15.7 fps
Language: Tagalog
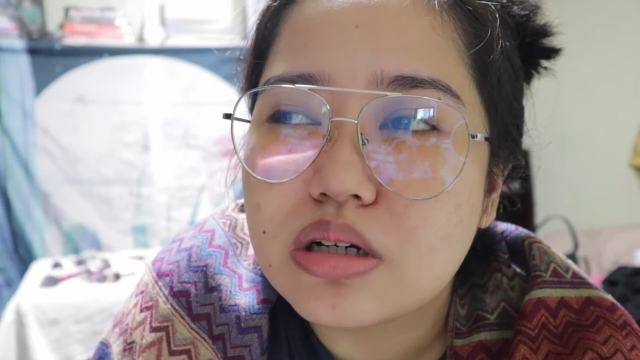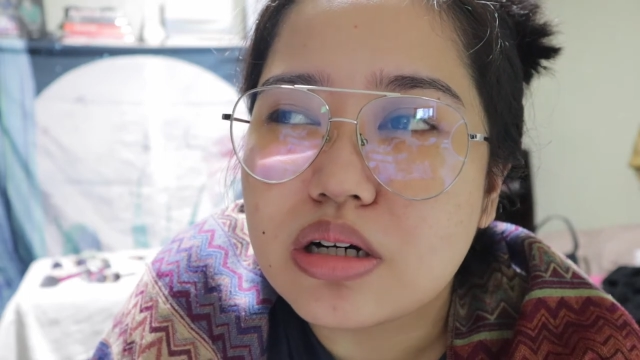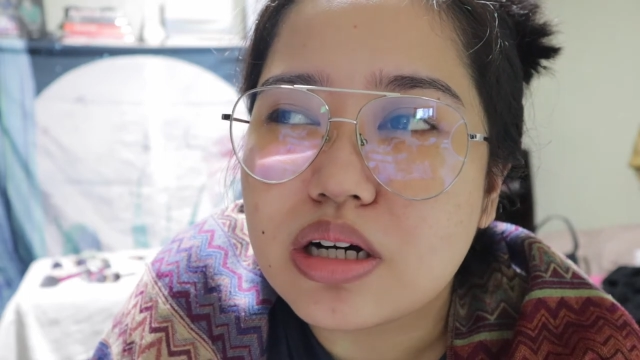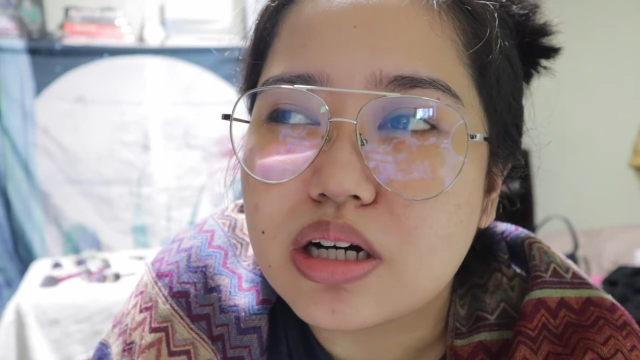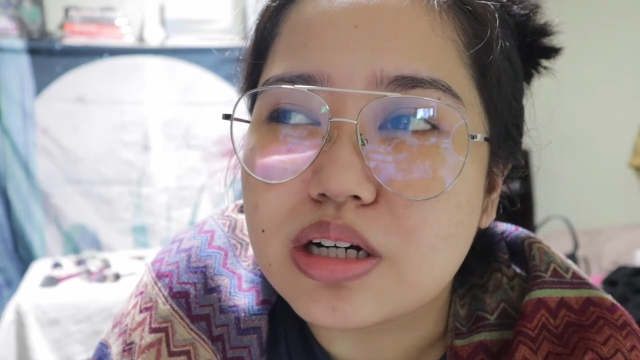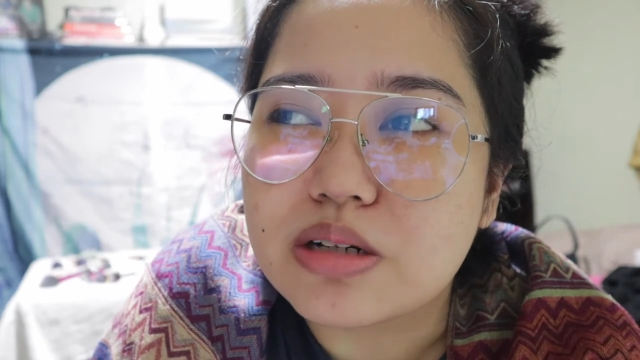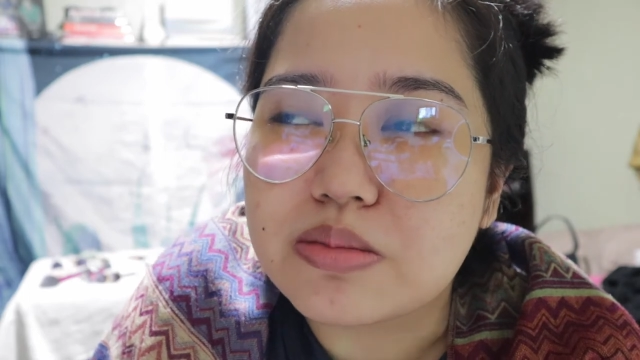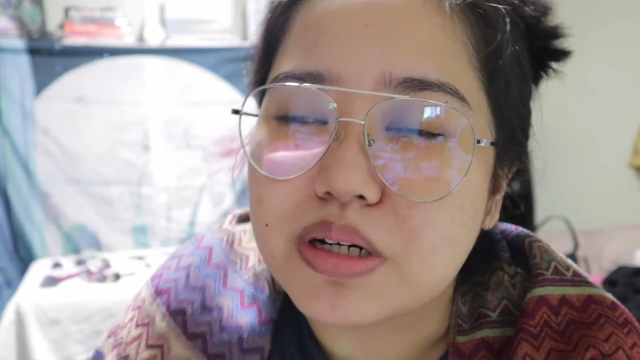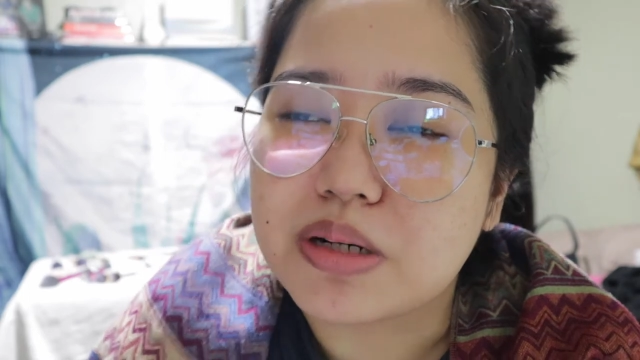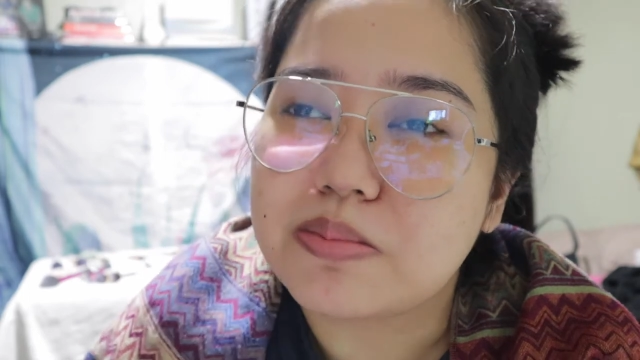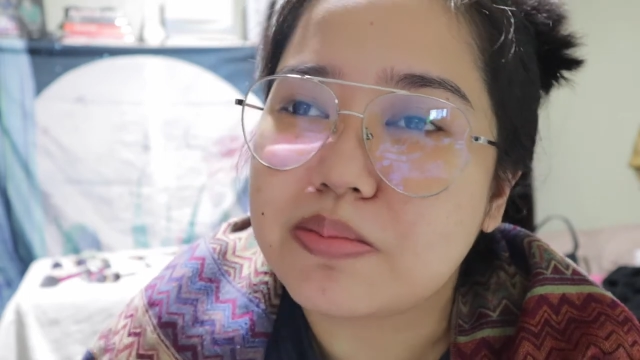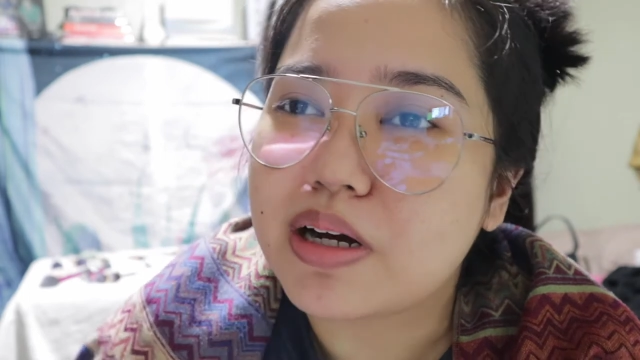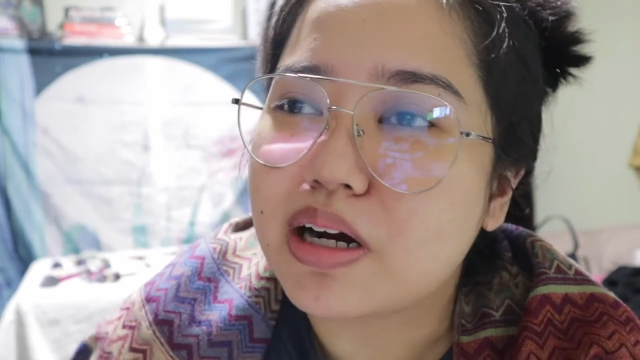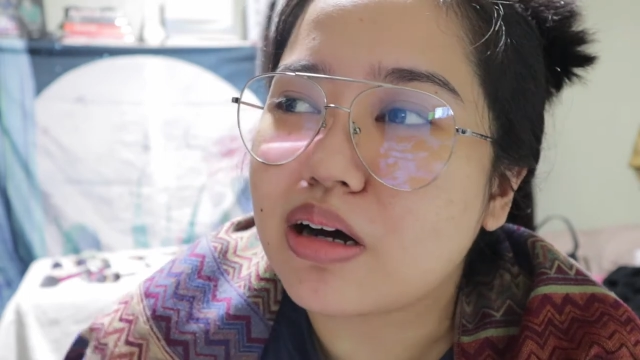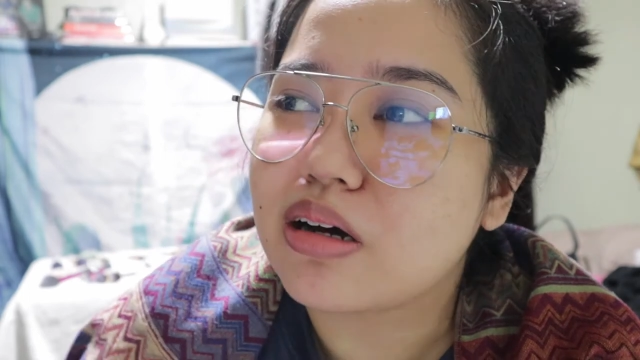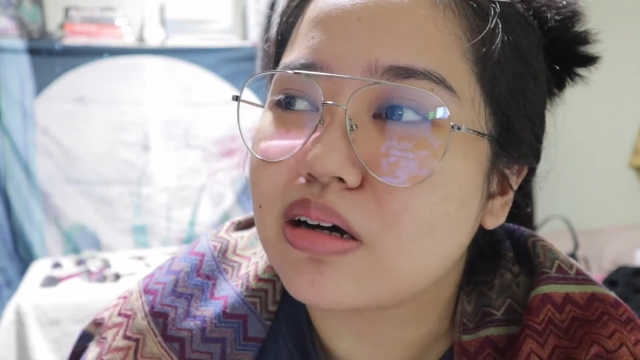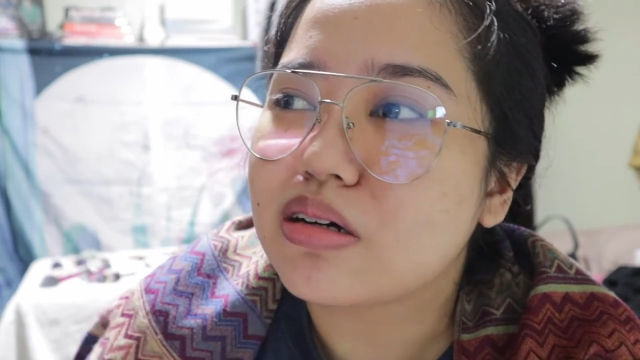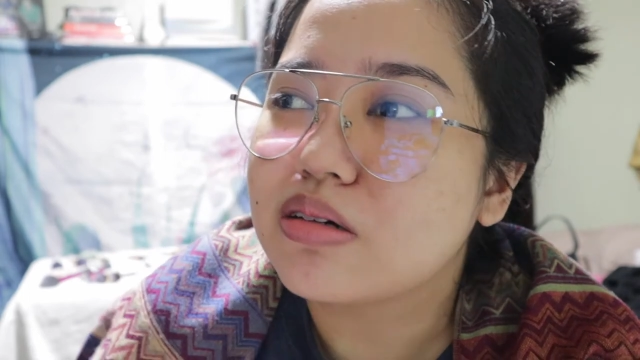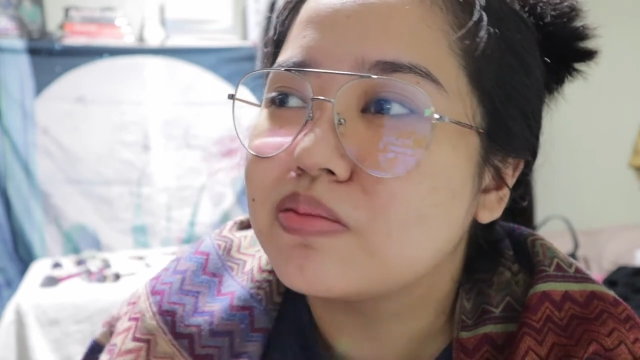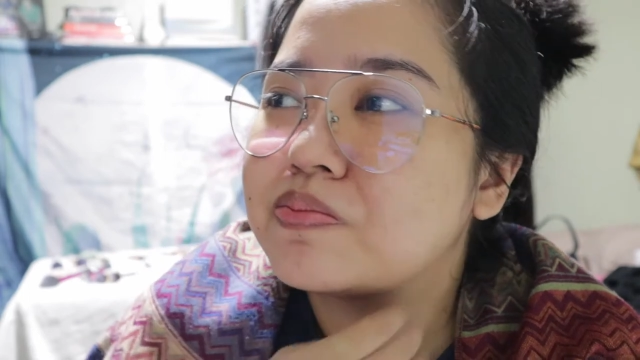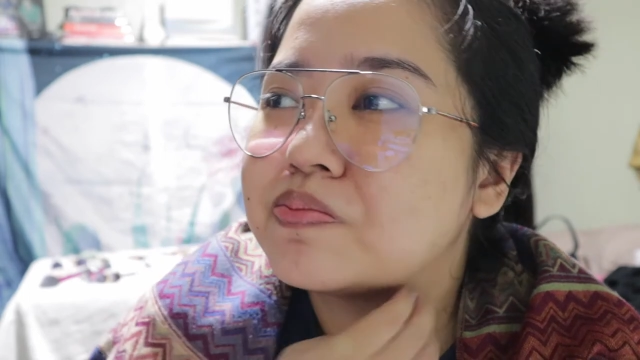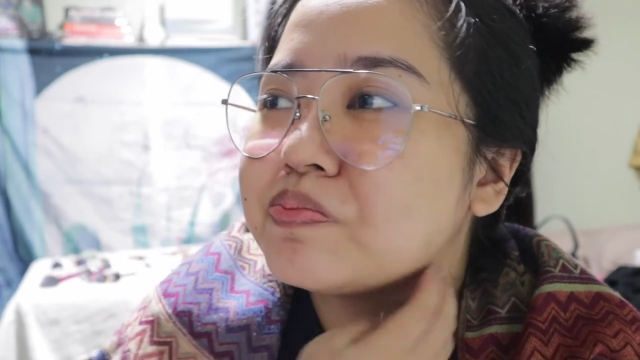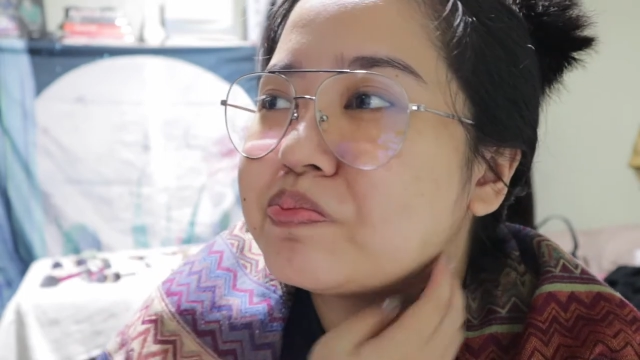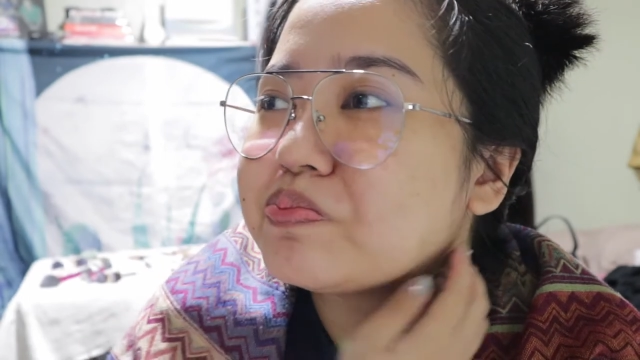ano ba, para kang